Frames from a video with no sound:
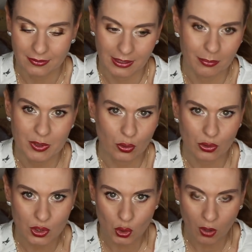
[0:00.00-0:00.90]
Da gibt es so
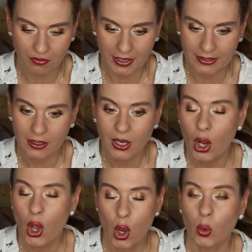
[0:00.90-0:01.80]
einen Storefinder
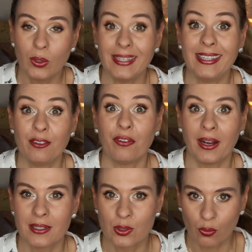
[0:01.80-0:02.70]
und ich
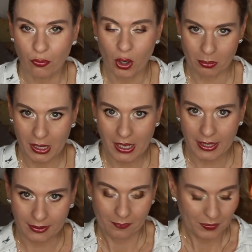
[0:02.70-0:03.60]
fange sofort mal
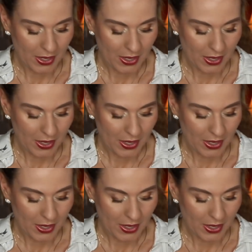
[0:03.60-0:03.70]
an.